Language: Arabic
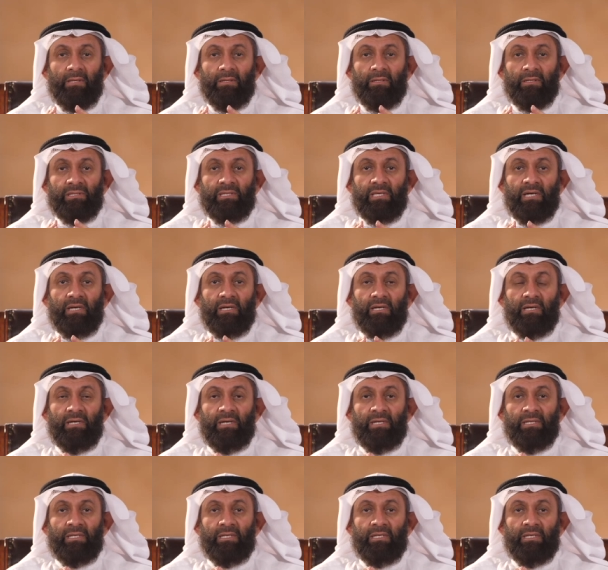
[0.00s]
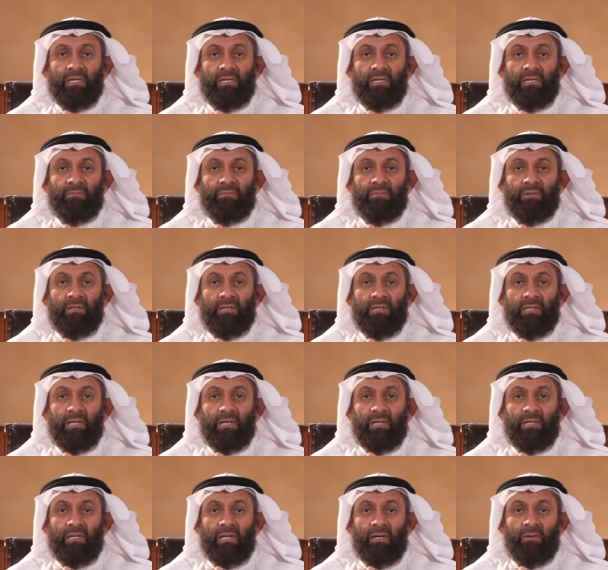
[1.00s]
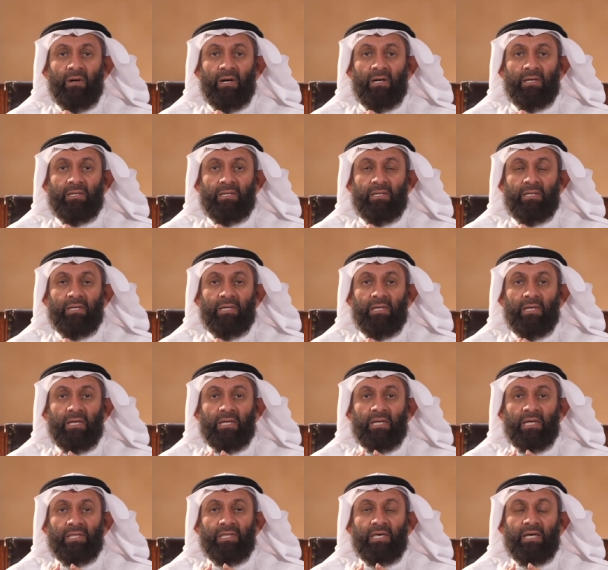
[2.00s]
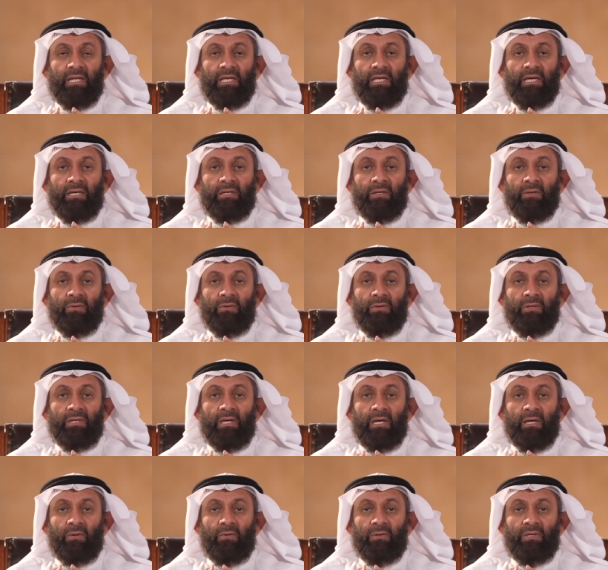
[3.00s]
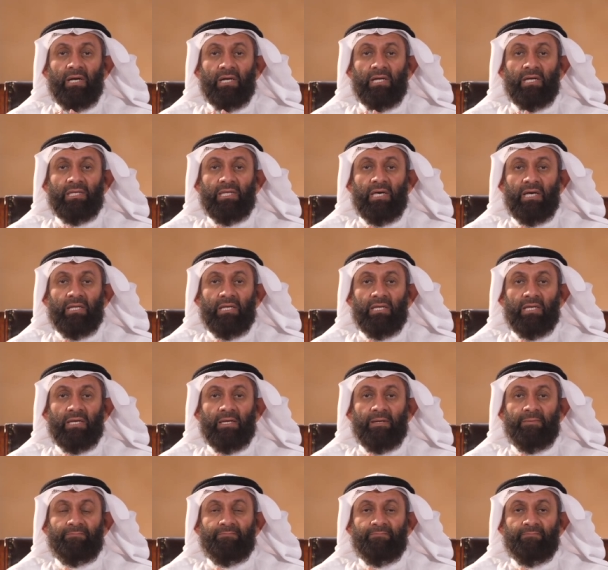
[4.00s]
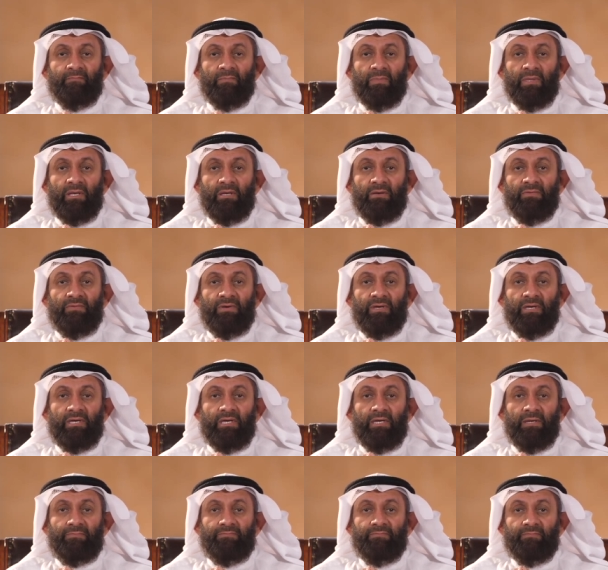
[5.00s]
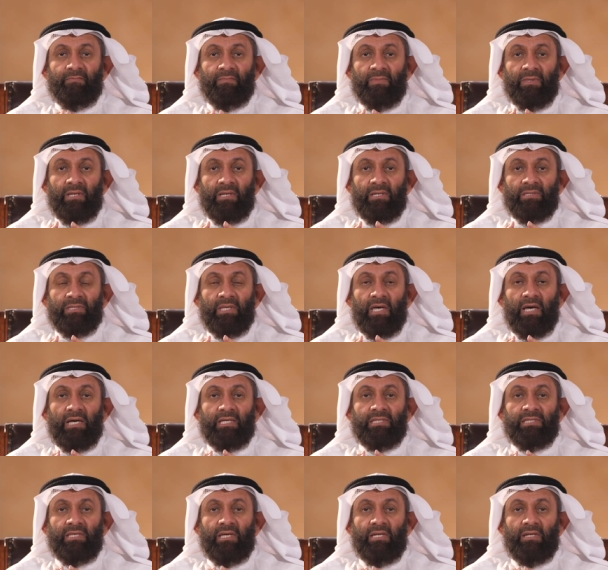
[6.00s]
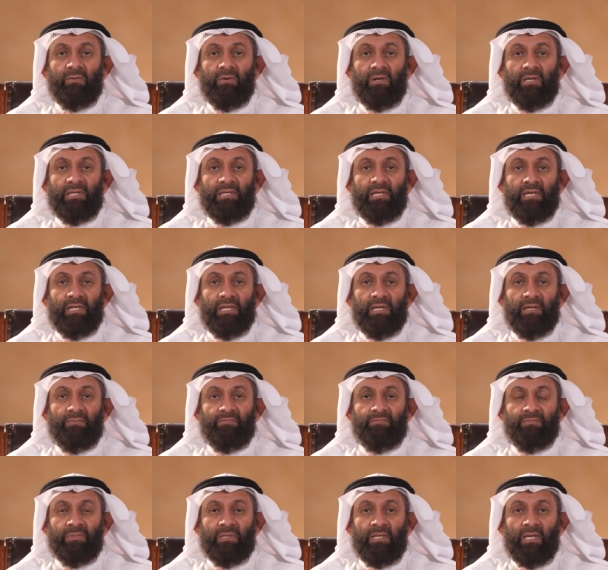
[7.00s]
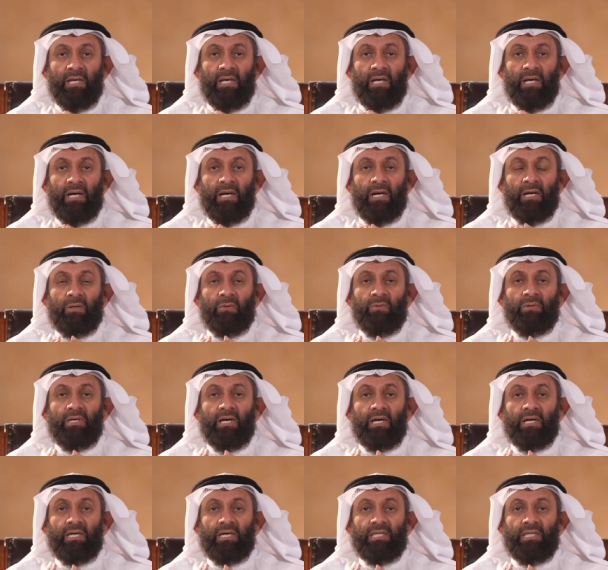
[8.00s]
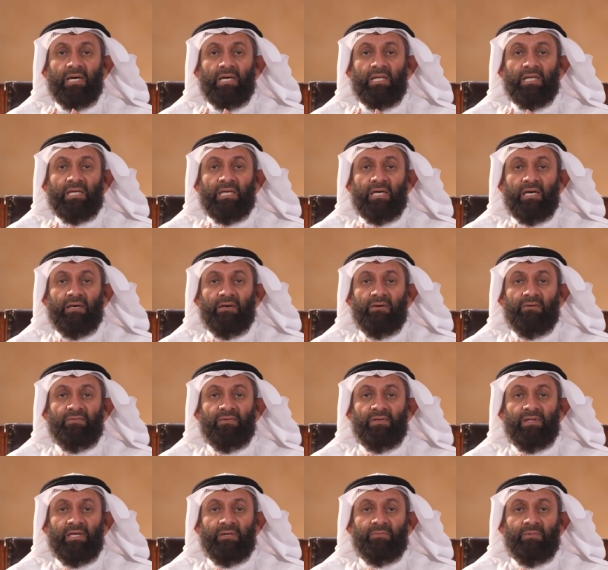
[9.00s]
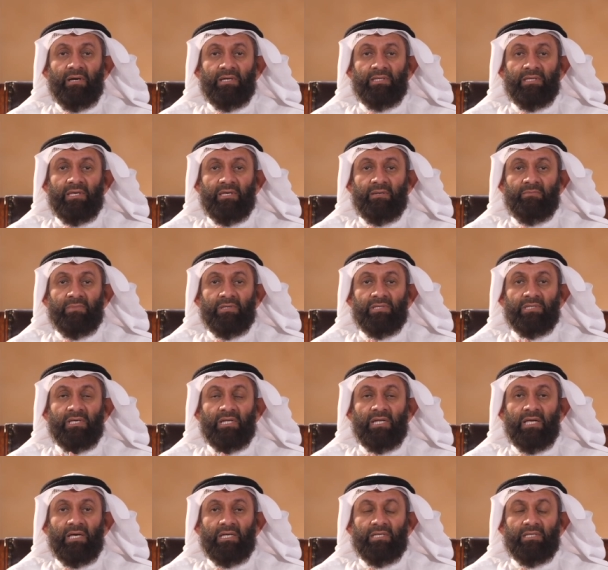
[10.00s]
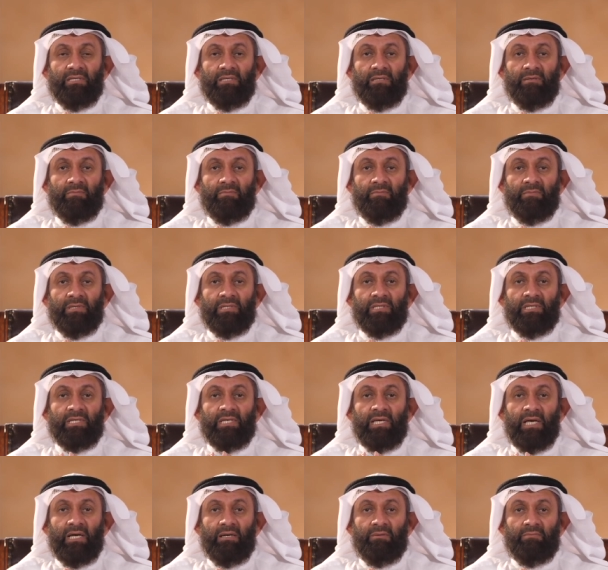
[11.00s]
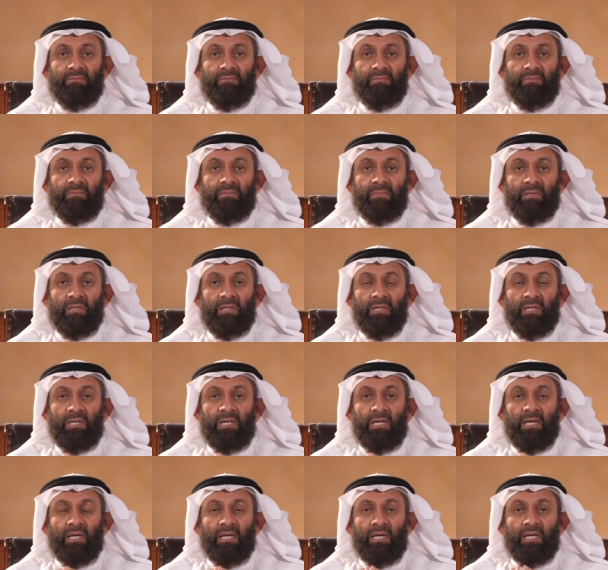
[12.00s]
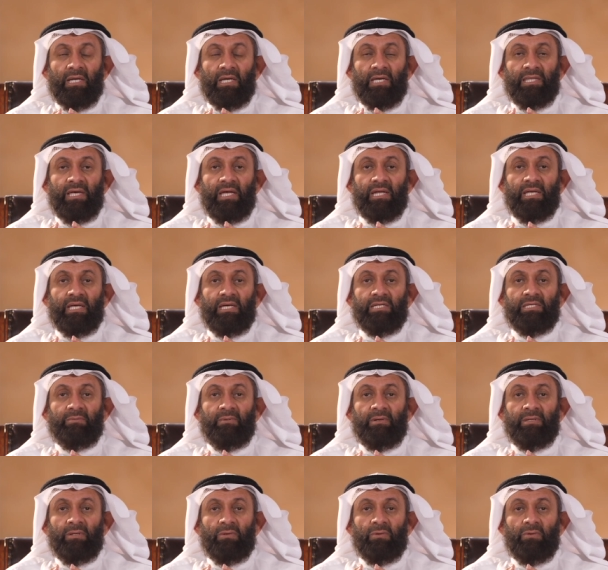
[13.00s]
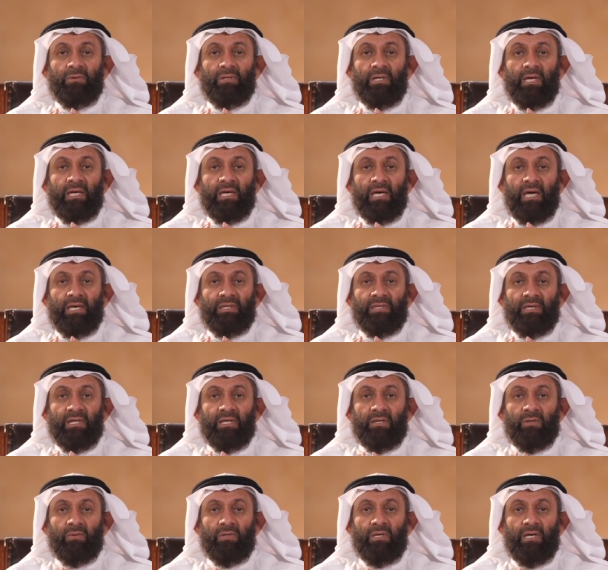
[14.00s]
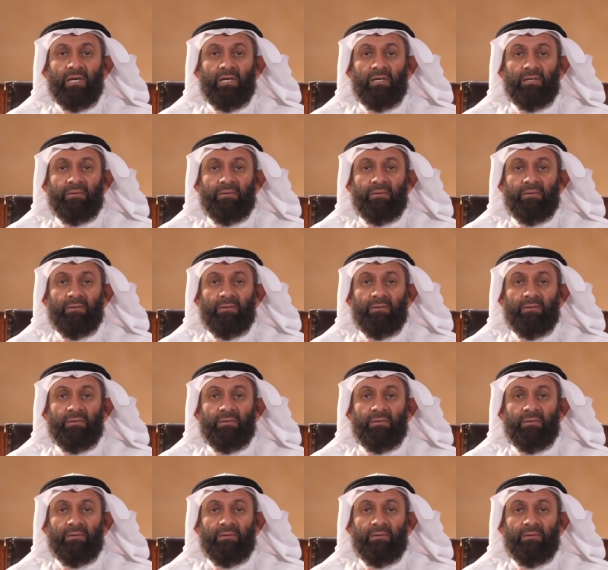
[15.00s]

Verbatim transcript: نطلع يعني الأوائل كذلك أن نكون أقوياء كذلك في طاعتنا لوالدينا أقوياء كذلك في العبادة من صلاة من صيام كذلك يجب أن نكون أي أيضا أقوياء